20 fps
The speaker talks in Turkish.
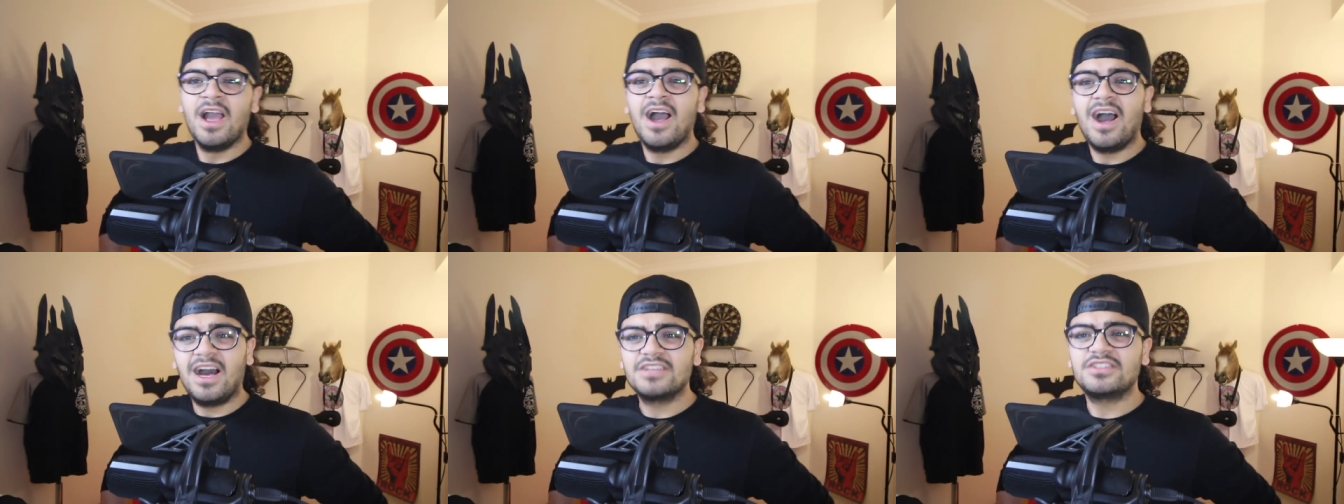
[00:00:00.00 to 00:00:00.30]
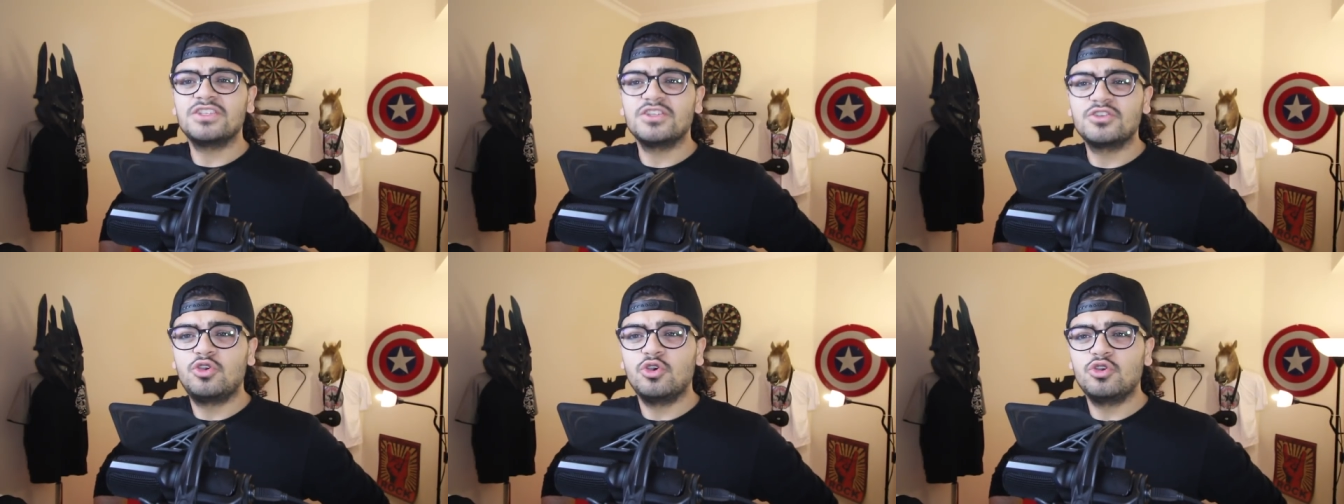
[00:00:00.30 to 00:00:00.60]

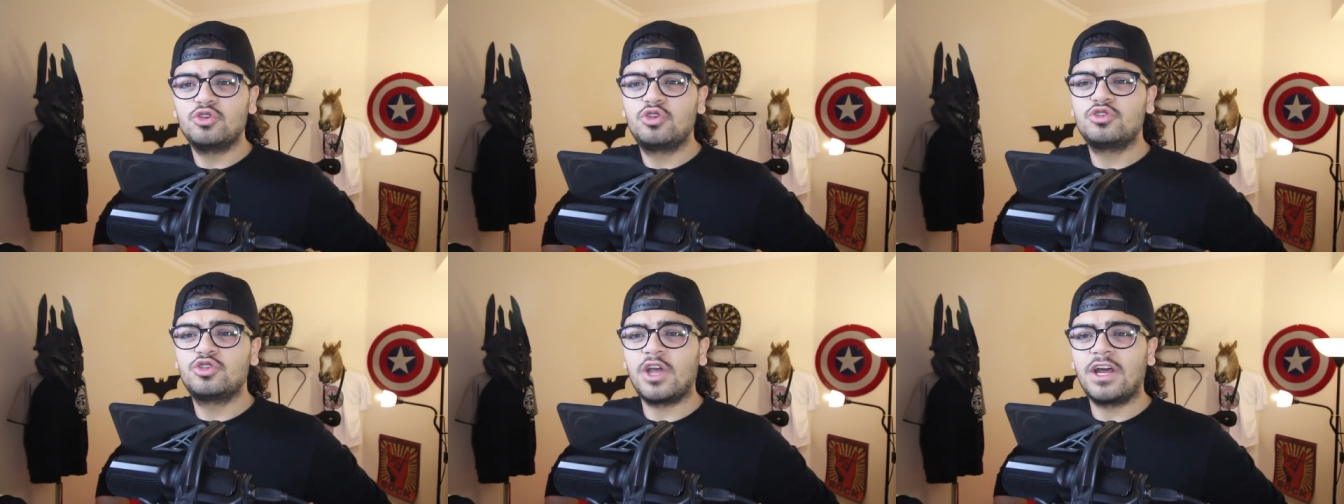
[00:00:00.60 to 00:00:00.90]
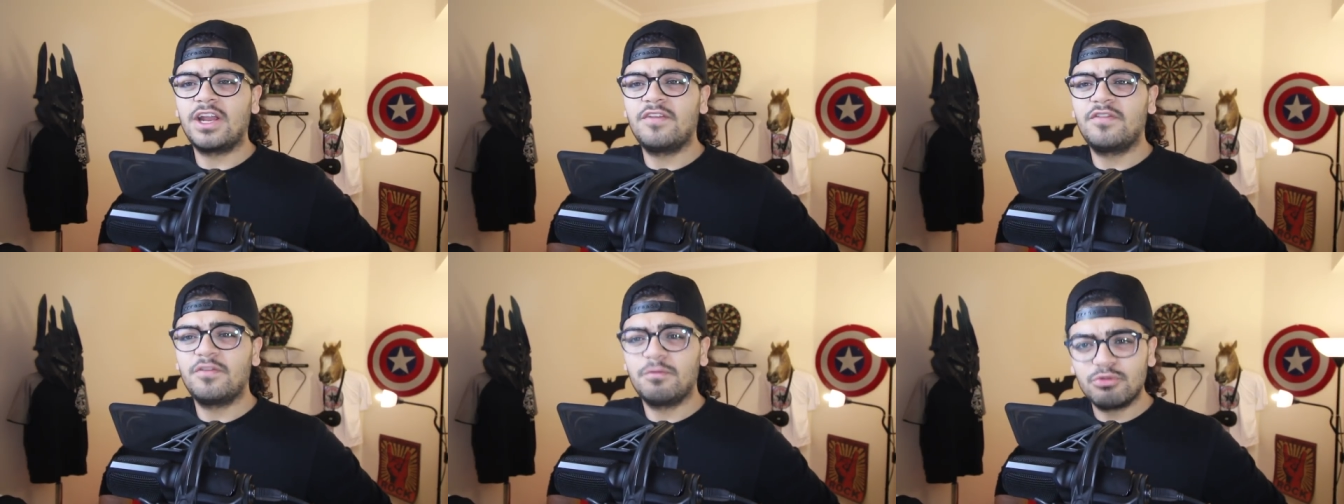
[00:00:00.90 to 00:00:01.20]
Asıl kötü
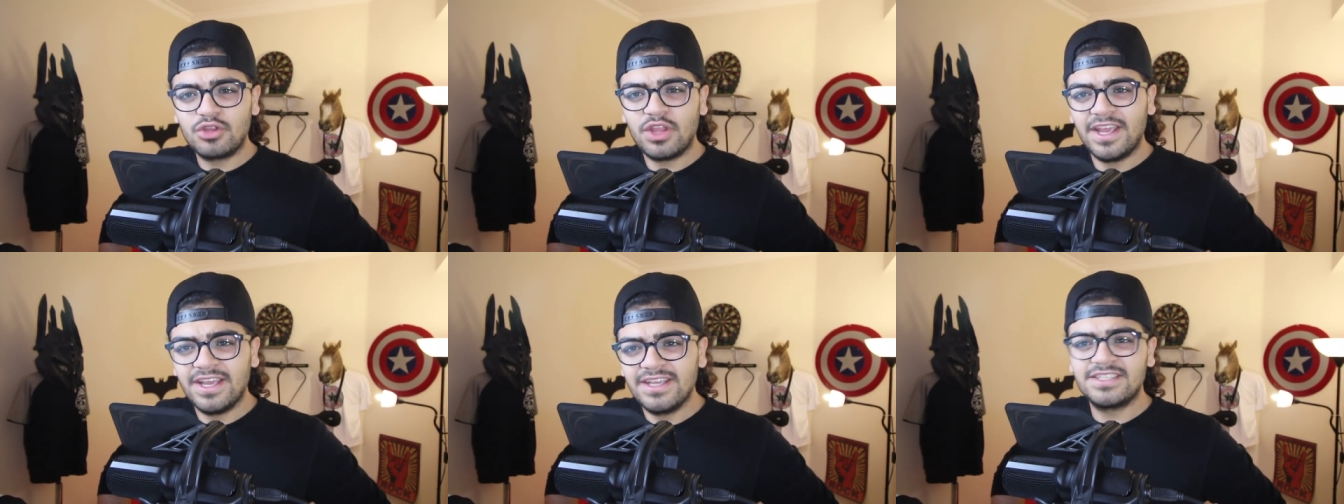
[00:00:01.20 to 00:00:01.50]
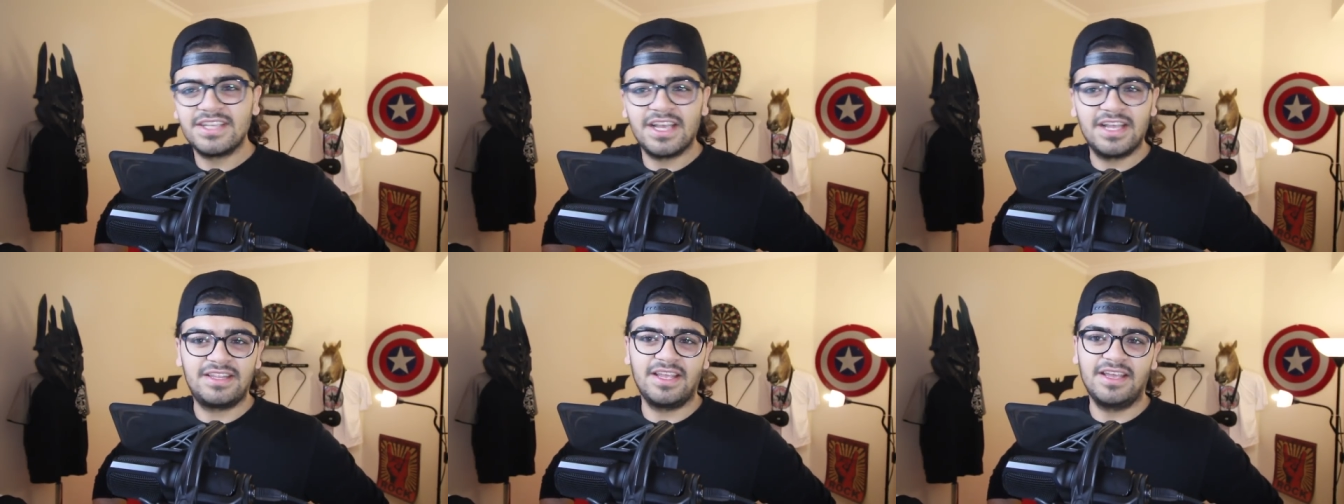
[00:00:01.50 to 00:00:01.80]
tarafı bu değil
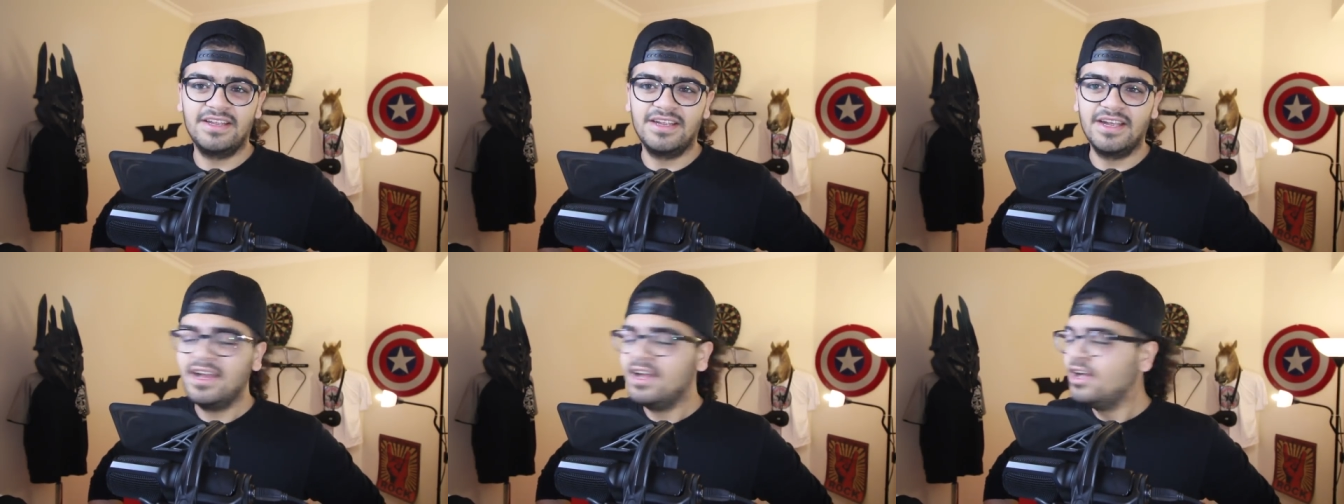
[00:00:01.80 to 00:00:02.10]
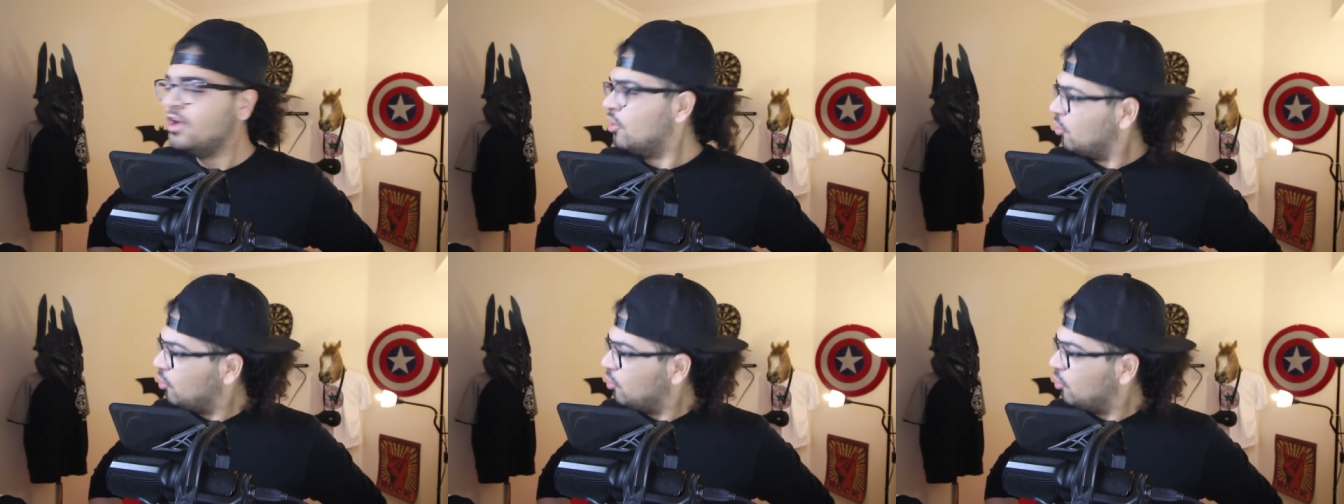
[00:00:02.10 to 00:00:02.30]
zaten ya.